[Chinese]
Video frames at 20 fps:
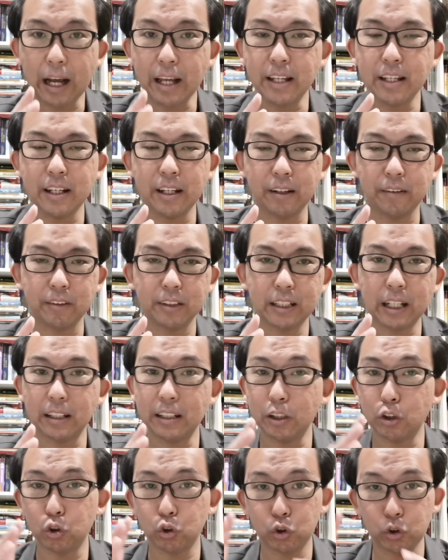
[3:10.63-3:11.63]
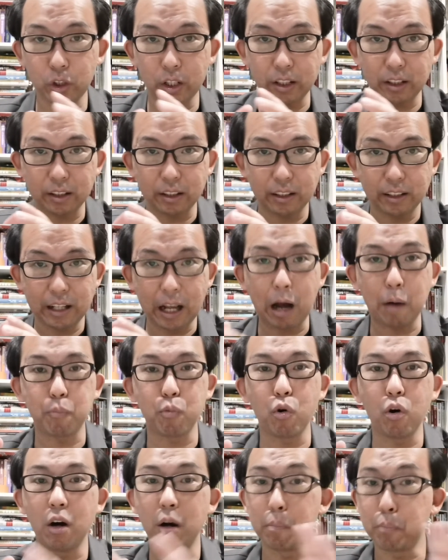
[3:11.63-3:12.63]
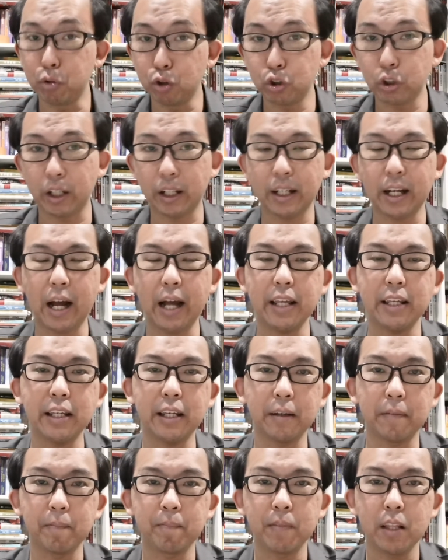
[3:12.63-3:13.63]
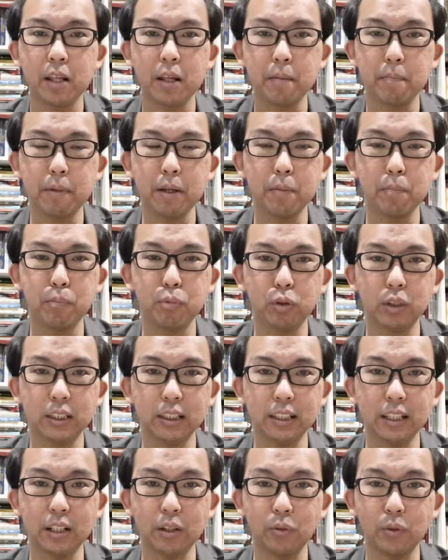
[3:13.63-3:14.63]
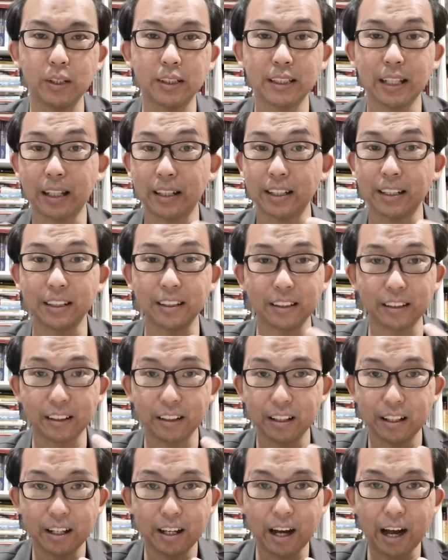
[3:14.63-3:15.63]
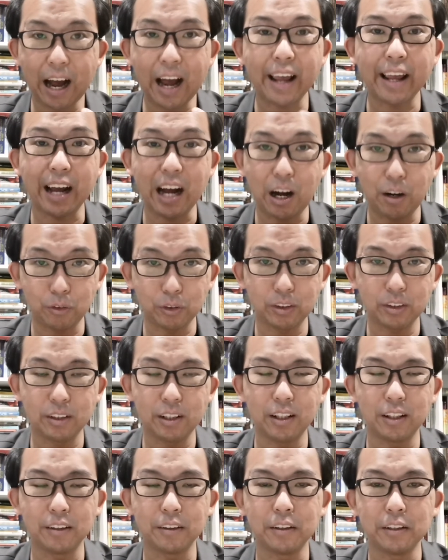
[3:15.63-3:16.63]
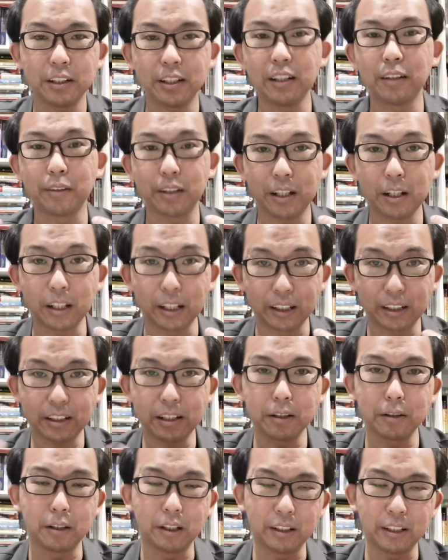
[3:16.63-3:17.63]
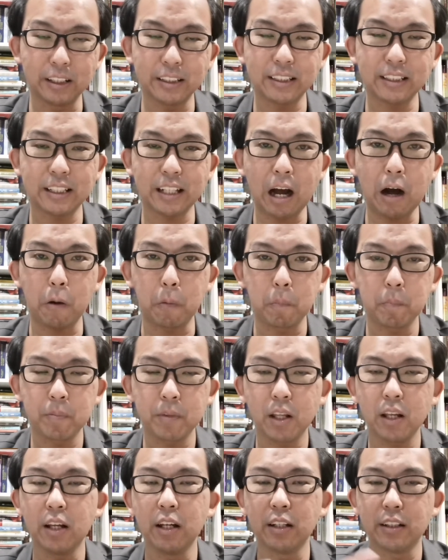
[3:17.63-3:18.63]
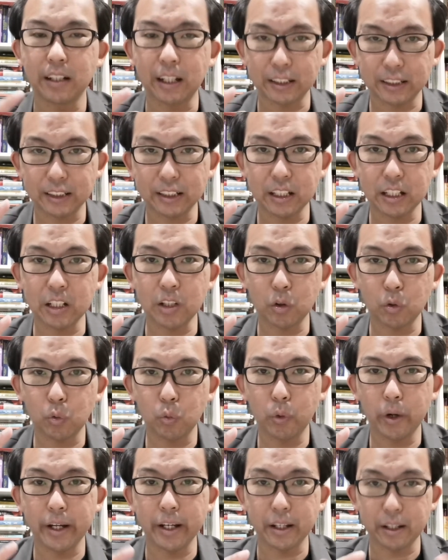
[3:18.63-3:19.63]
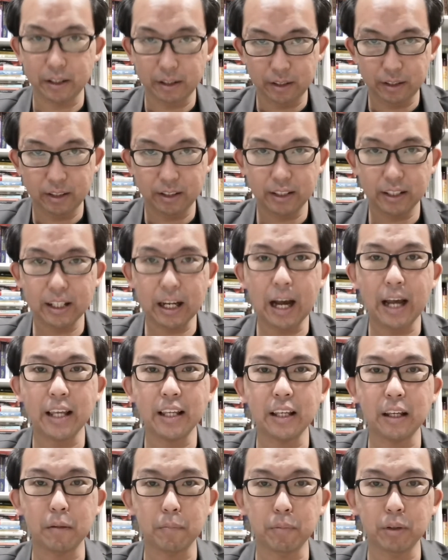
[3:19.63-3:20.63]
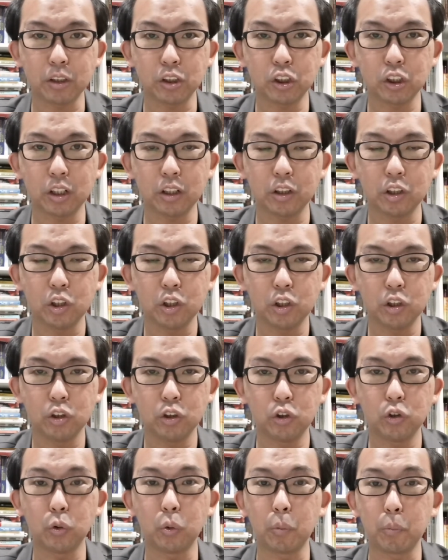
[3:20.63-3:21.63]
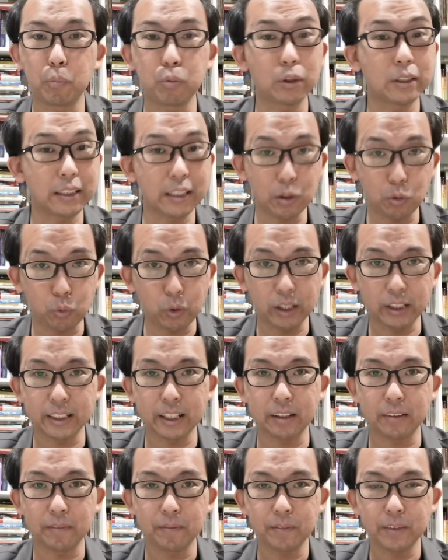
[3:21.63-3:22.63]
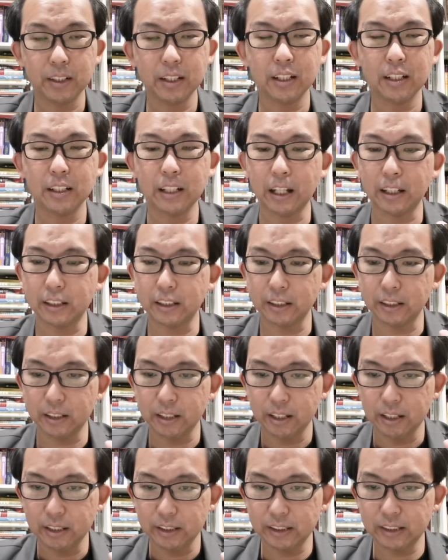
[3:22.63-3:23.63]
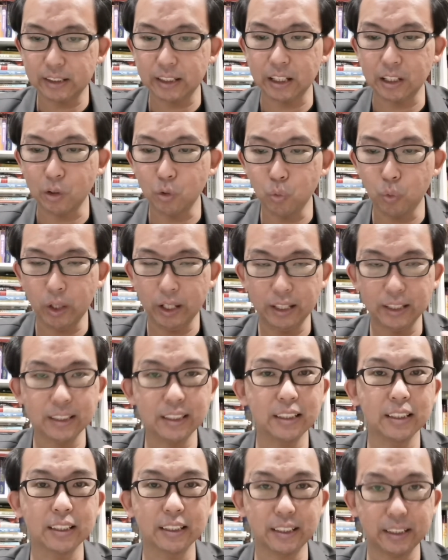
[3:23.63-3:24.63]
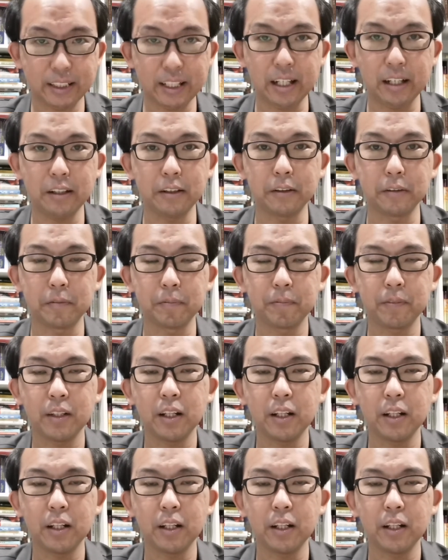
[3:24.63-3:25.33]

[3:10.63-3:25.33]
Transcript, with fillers: 该隐，上帝选亚伯而不选该隐，并不是因为上帝的爱好啊，个个个人的喜好，那是因为该隐本身就不敬畏神，他的行为是邪恶。